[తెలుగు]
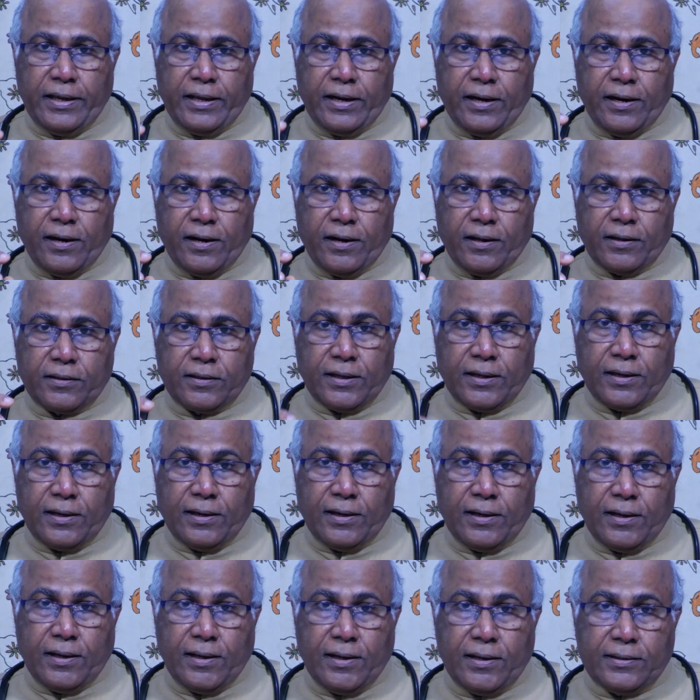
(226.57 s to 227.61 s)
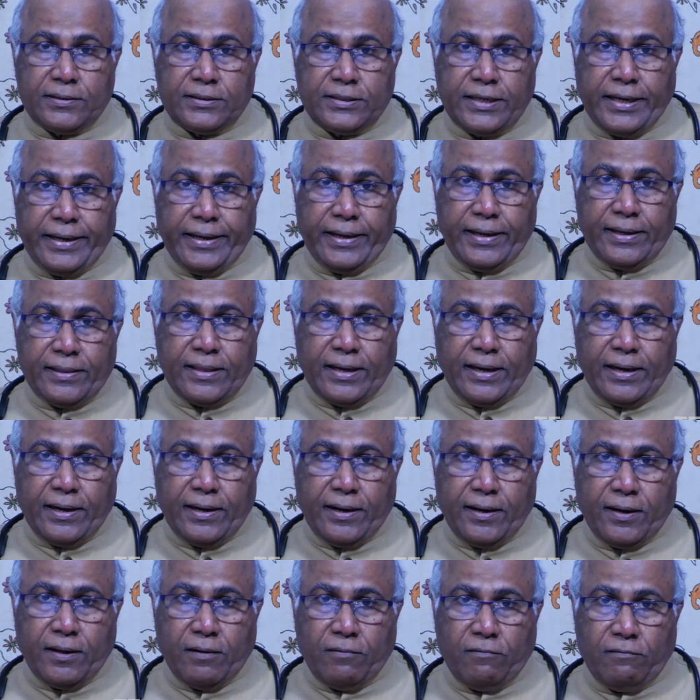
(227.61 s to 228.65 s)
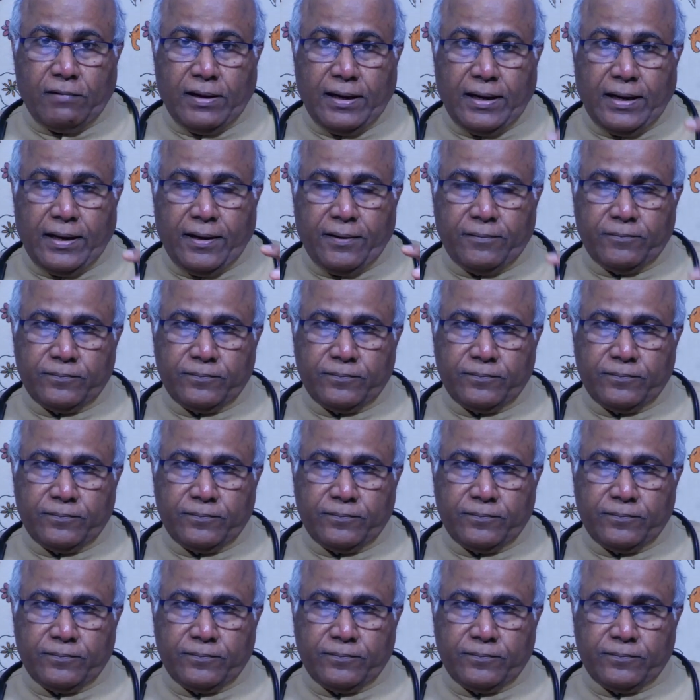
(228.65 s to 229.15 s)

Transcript: ఎర్ర రక్త కణాల సంఖ్య తగ్గటం వల్ల